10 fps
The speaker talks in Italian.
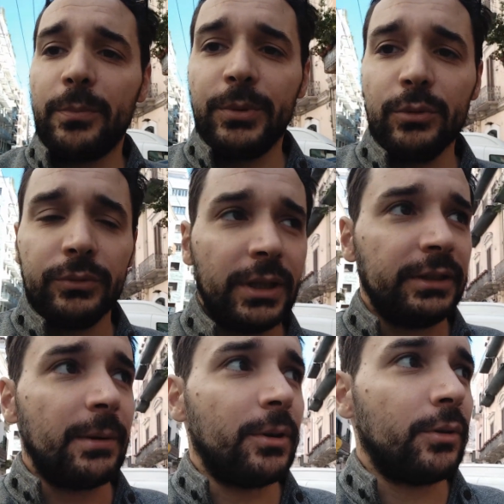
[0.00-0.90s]
più,
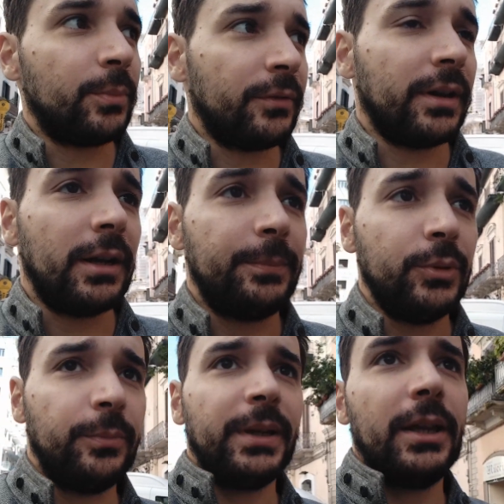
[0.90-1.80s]
tendiamo a non provarla
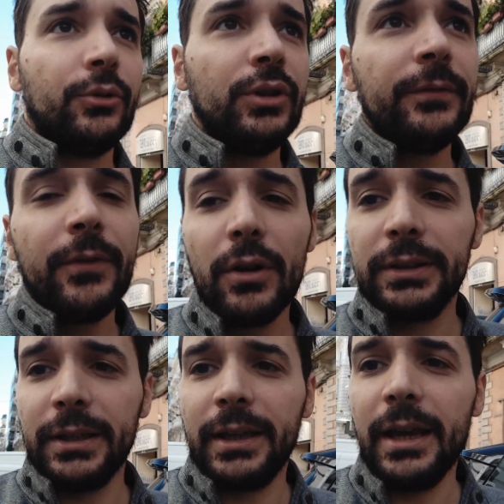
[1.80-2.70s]
più, perché ogni
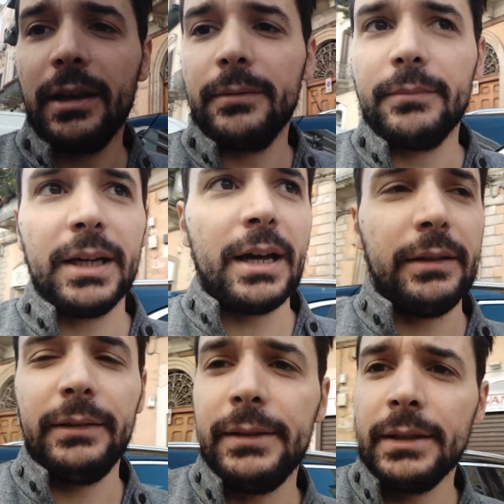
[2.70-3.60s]
volta che
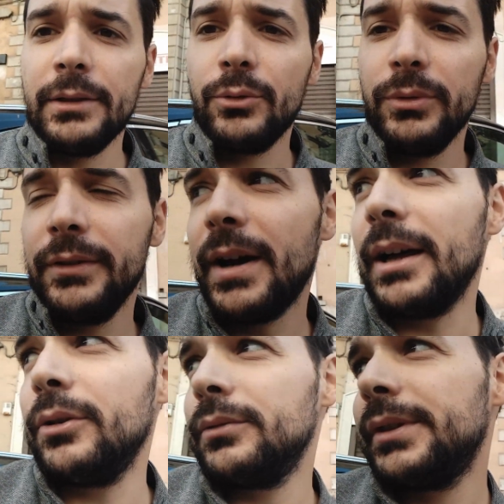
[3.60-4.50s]
magari ti siedi sul
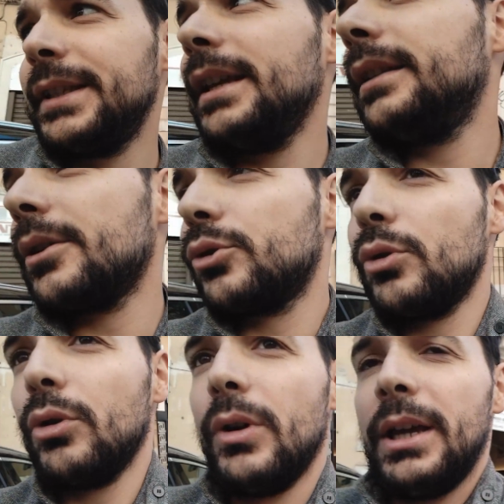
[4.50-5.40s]
divano, sei da
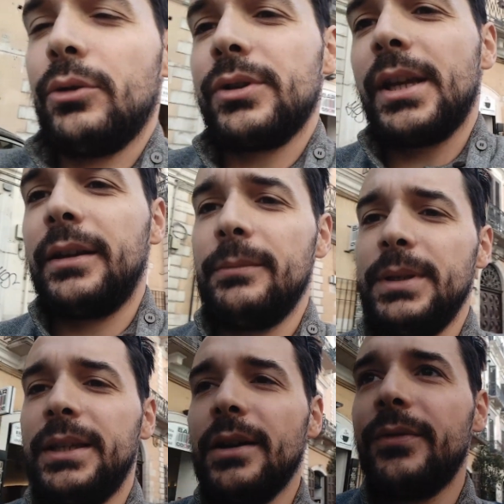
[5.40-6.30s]
solo e non sai che
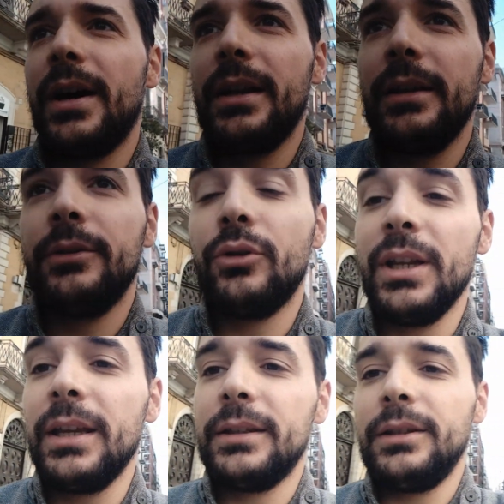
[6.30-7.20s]
minchia fare, non
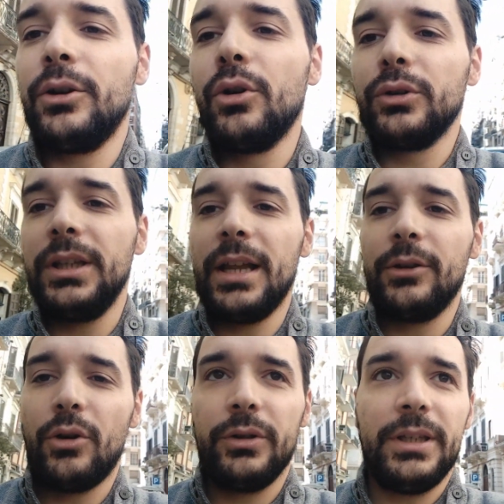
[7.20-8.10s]
è che ti godi la
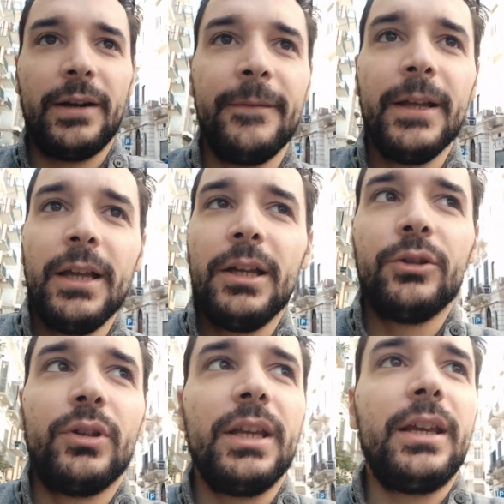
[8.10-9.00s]
noia,
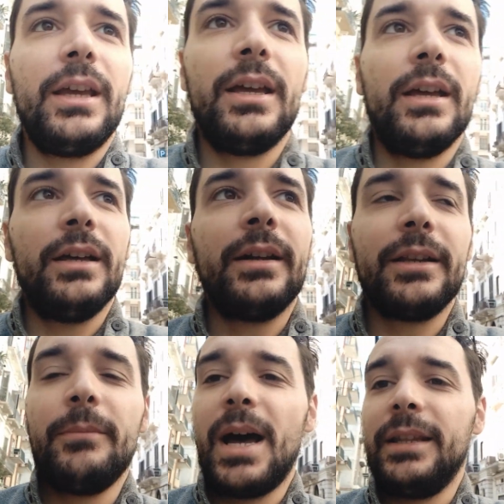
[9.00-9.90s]
non è che
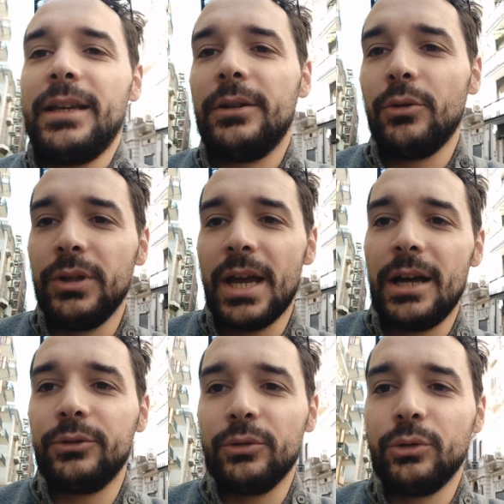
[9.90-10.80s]
rimani
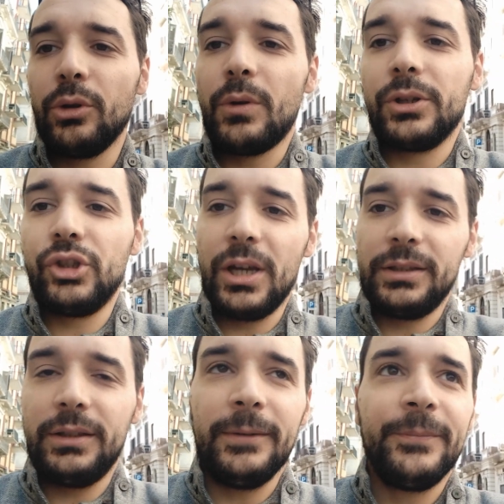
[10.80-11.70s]
annoiato, non lo
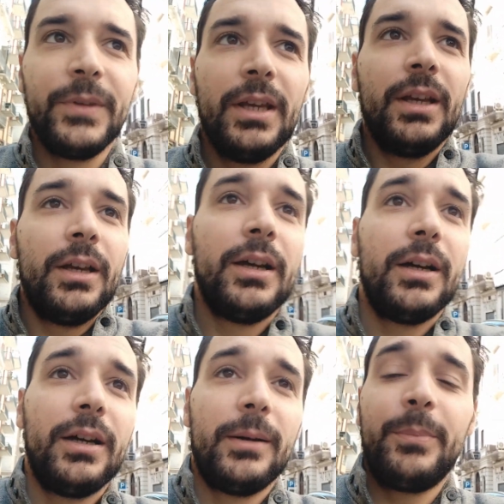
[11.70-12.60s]
accetti,
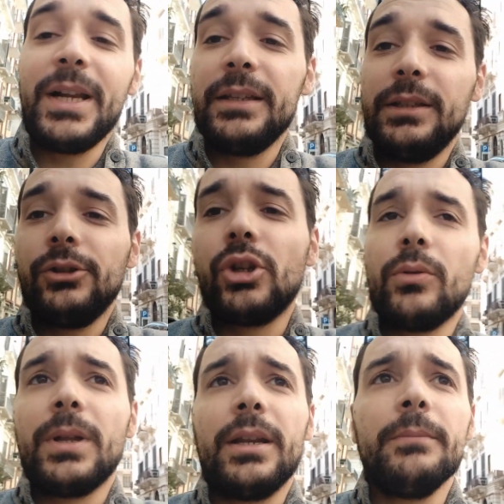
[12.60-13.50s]
eh, prendi il
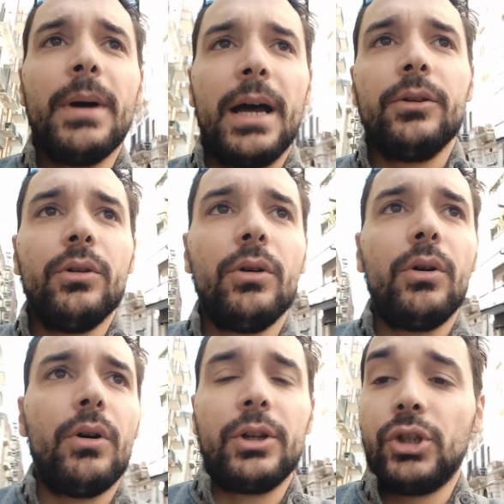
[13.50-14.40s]
cellulare in mano
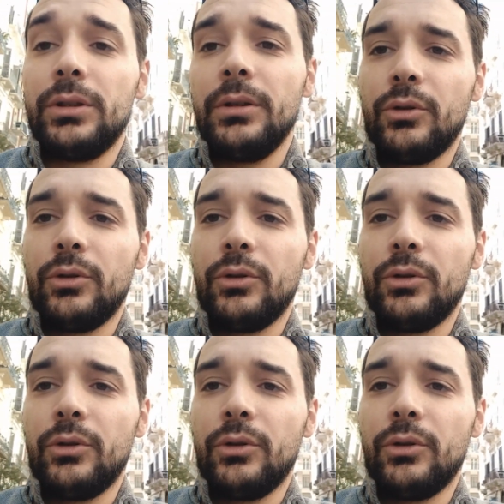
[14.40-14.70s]
o accendi il